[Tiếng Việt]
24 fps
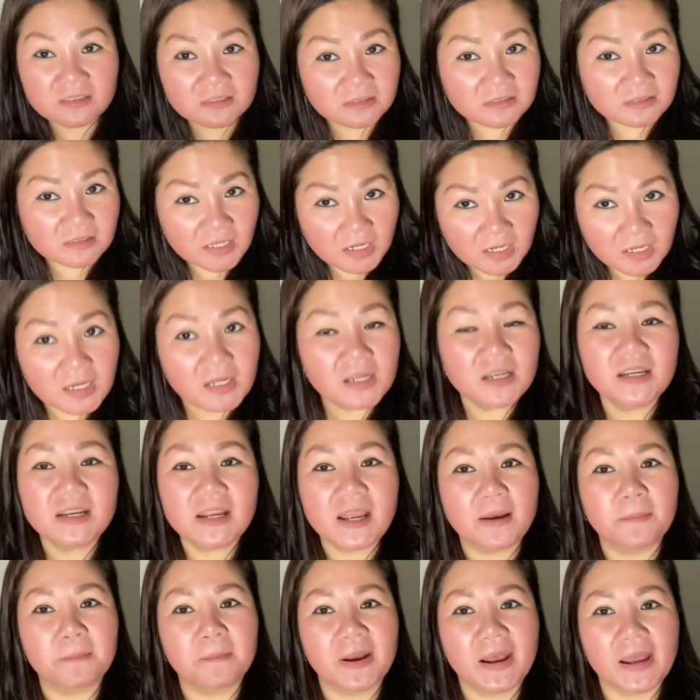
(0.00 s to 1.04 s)
tới
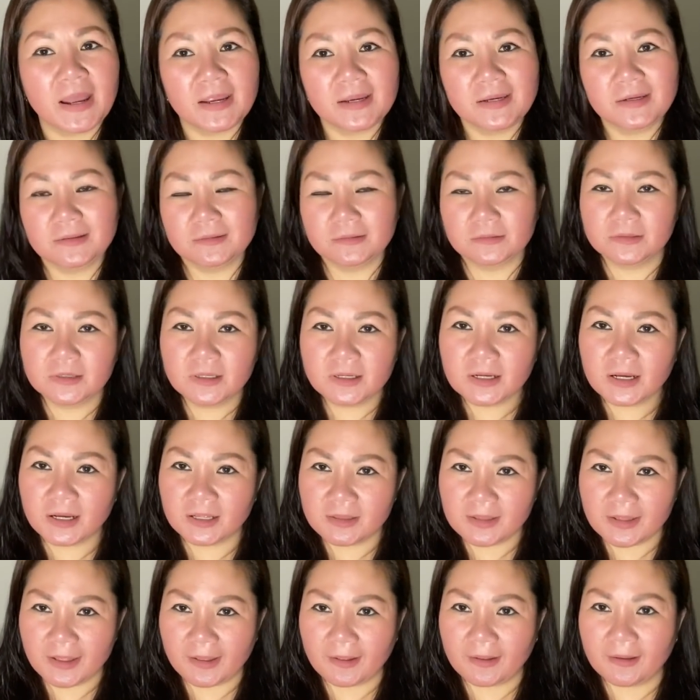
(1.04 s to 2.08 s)
ngày mai nữa đó cả
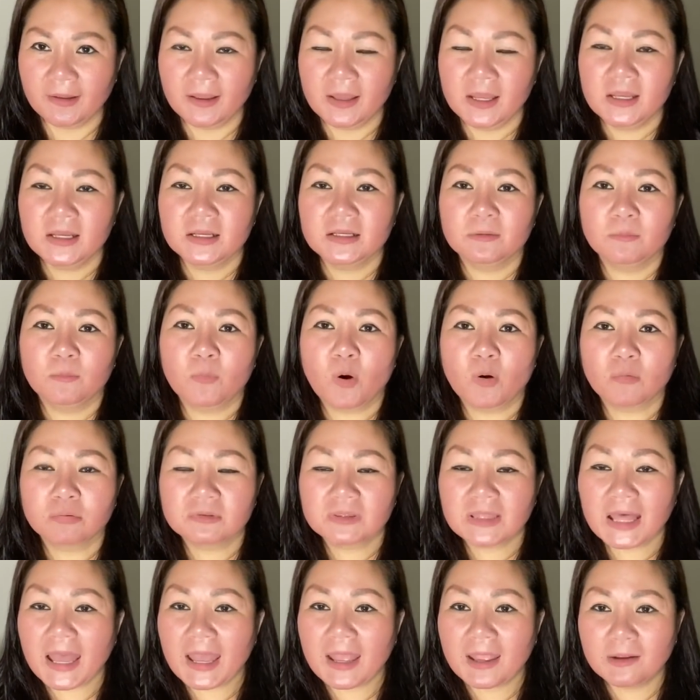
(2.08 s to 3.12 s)
nhà một
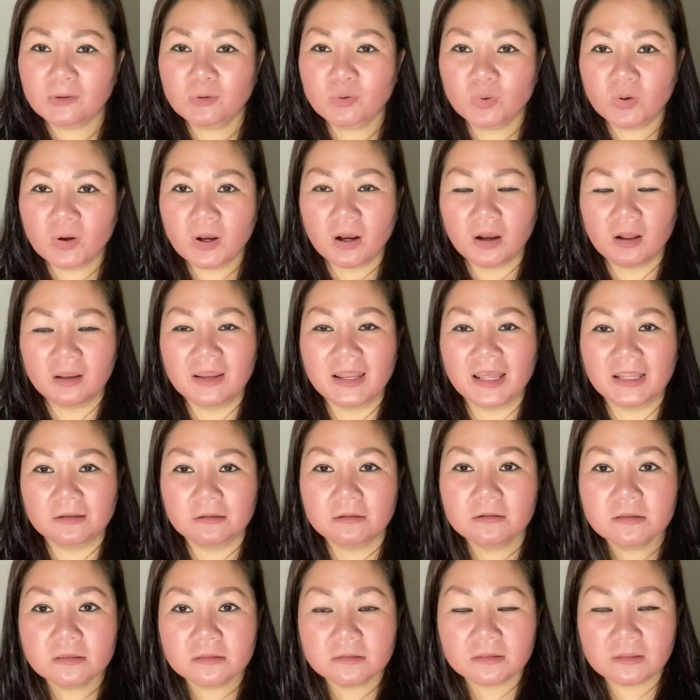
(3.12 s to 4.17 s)
tháng của họ
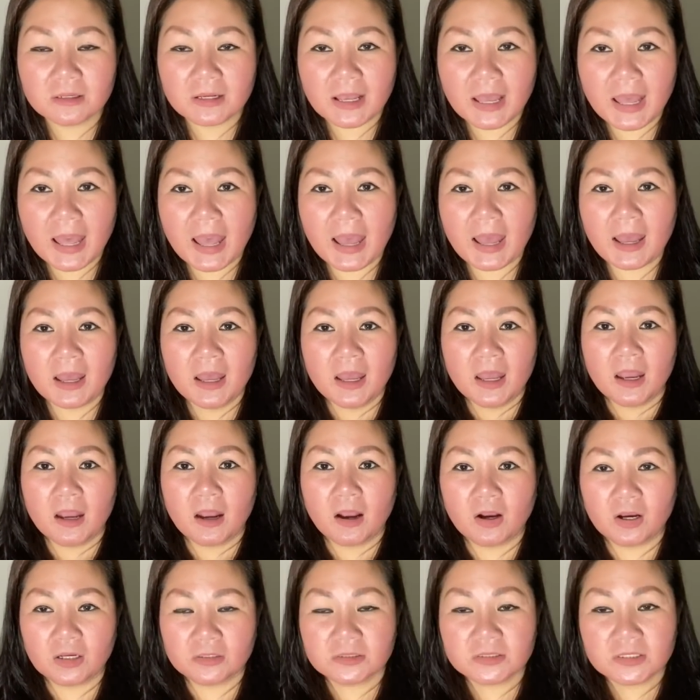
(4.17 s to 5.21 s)
lãnh lương ra
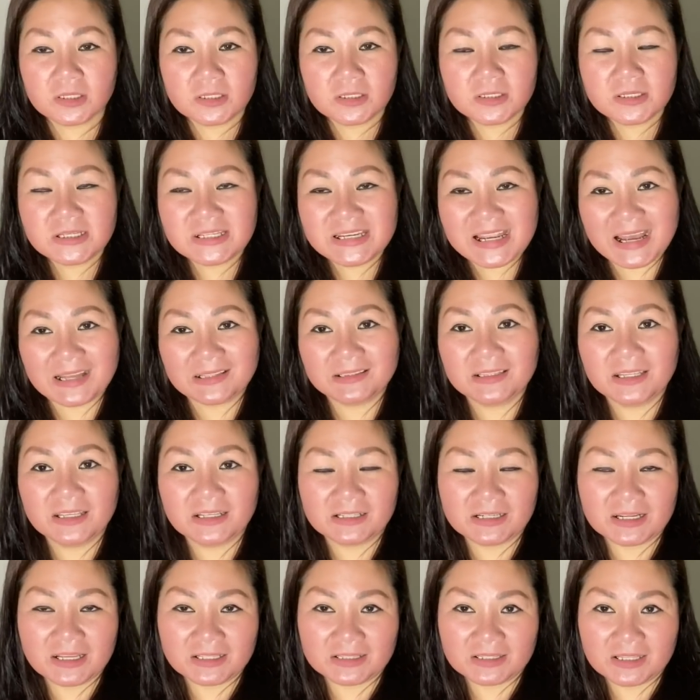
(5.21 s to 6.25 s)
họ tính trả
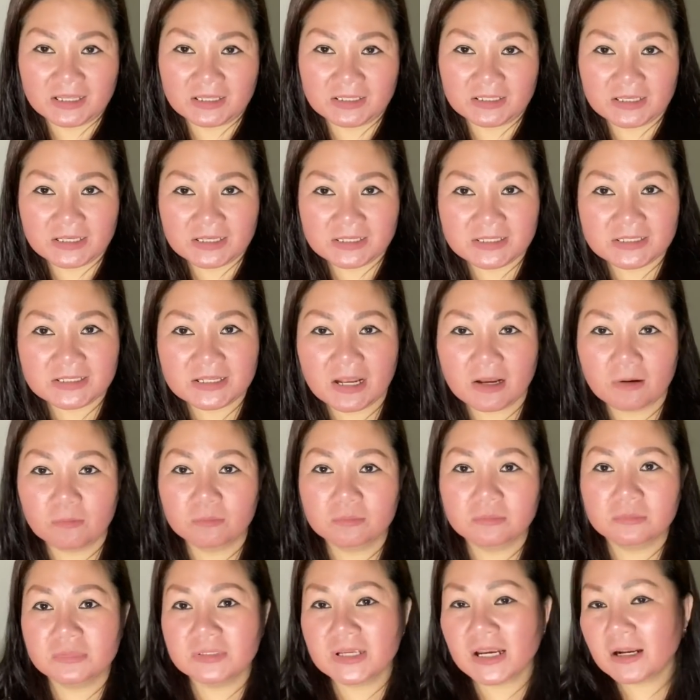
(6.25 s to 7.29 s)
tiền này tiền kia
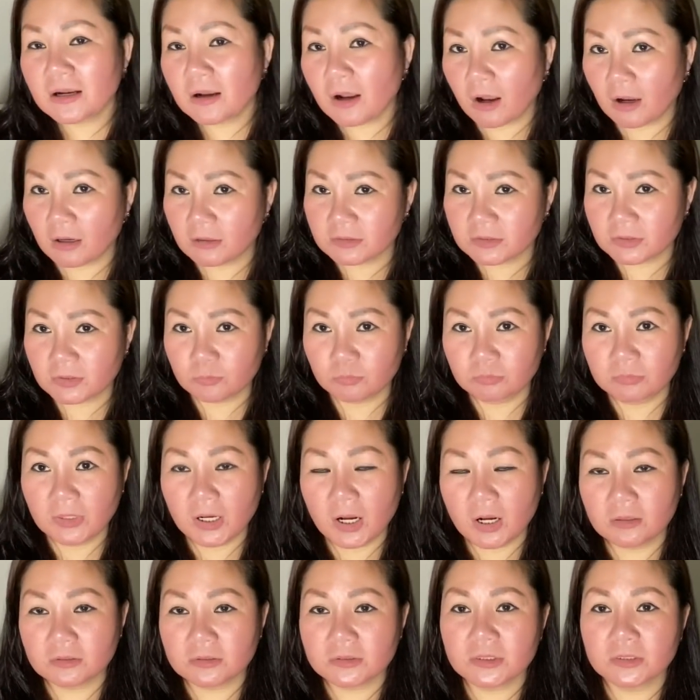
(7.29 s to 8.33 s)
xong chắc họ cũng
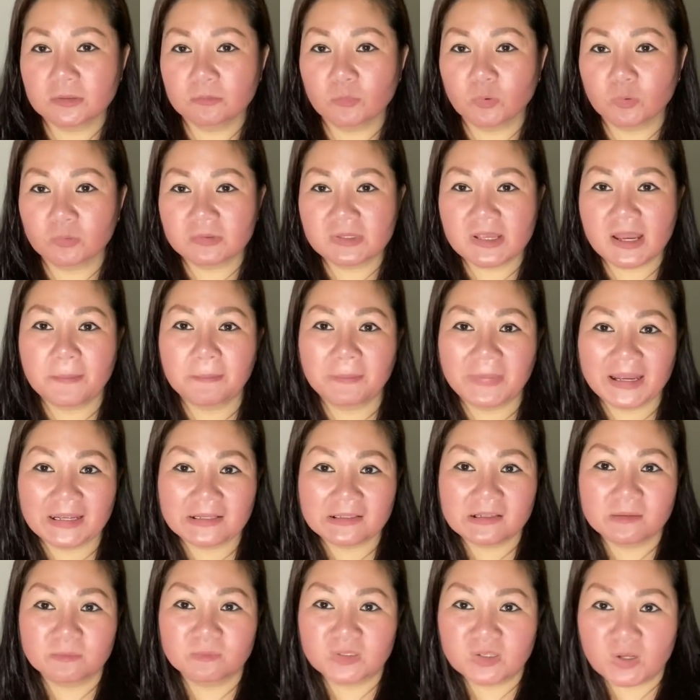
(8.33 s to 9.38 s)
còn chừng 100
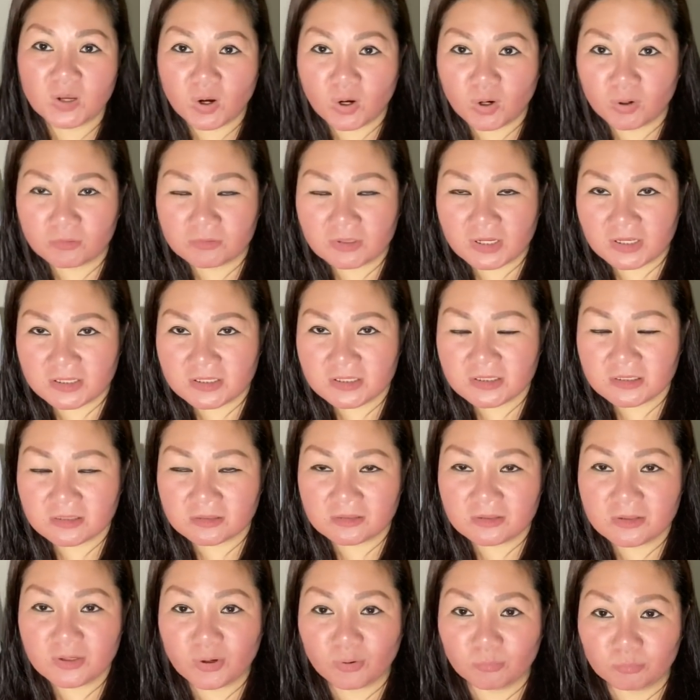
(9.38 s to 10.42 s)
200 đô để sử
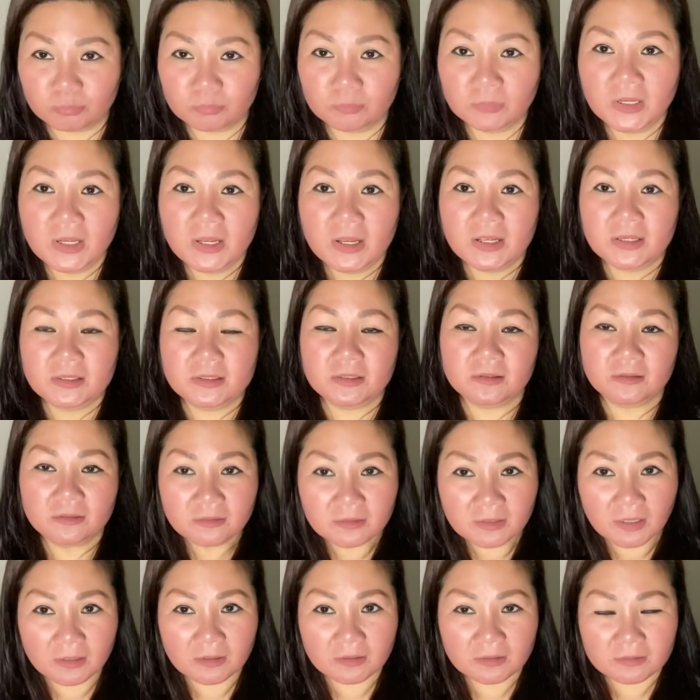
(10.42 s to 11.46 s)
dụng những
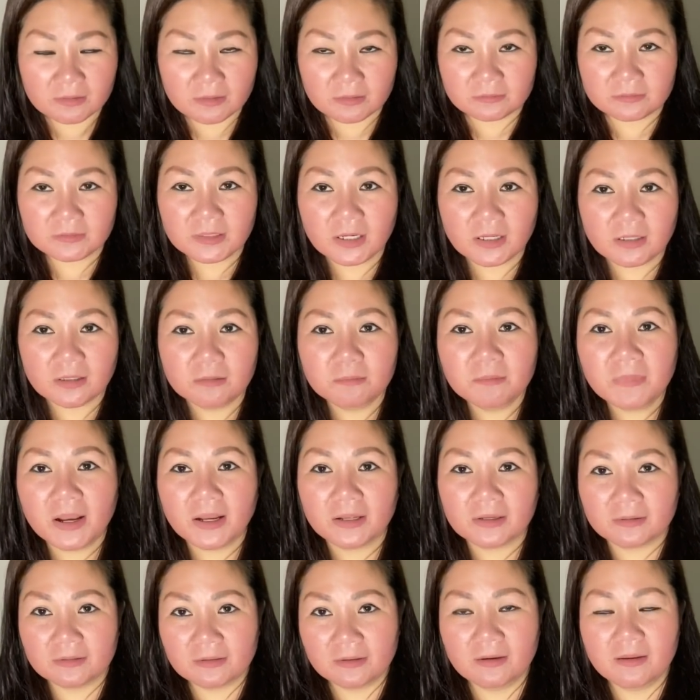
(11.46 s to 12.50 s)
th- những thứ
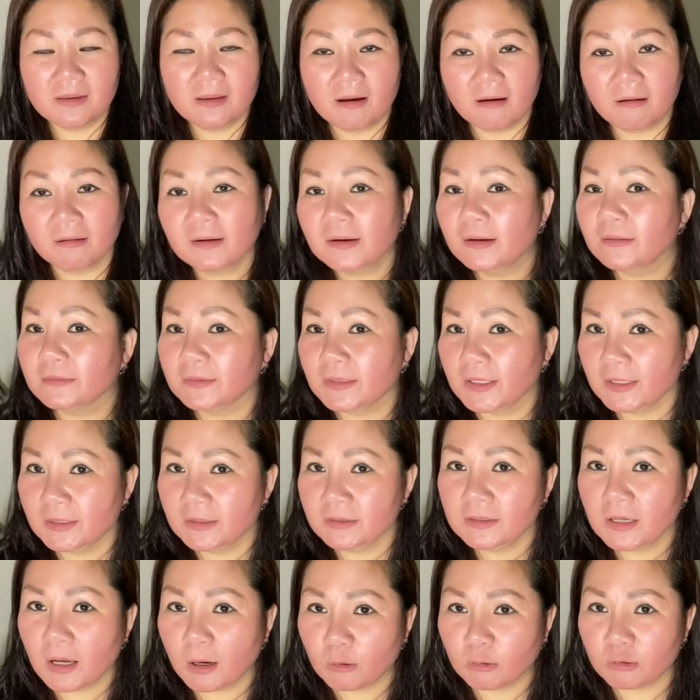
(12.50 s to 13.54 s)
mà nhỏ nhỏ cần thiết
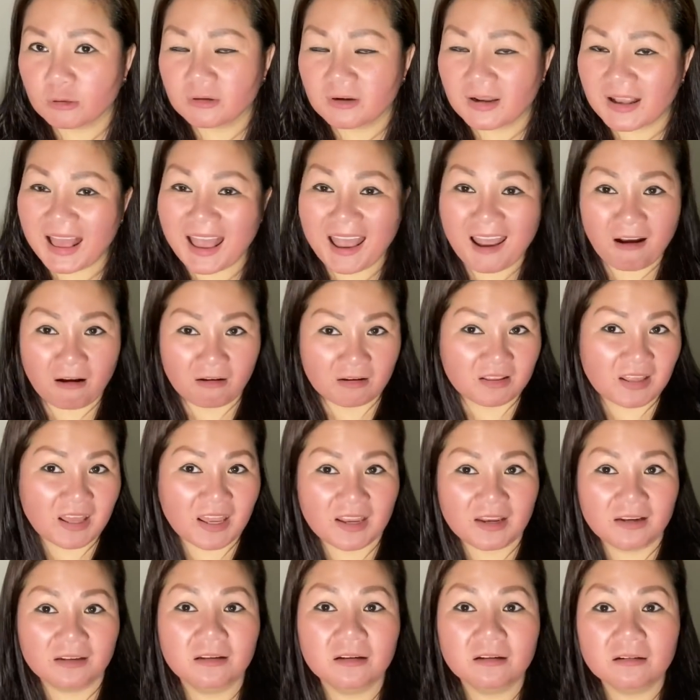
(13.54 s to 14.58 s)
thôi là họ
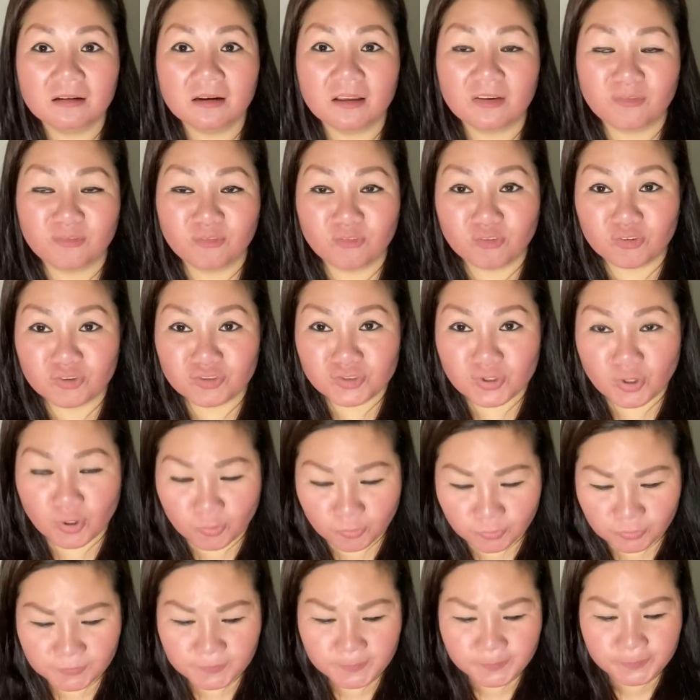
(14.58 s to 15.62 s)
thấy rất là vui rồi